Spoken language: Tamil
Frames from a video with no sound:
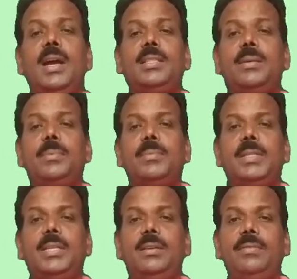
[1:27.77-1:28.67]
அதுக்கப்புறம்
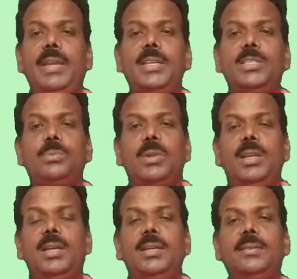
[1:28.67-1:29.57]
பார்த்திங்கன்னா வெயிட்டேஜ்
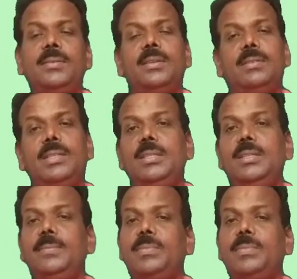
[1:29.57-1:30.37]
முறையில் வந்து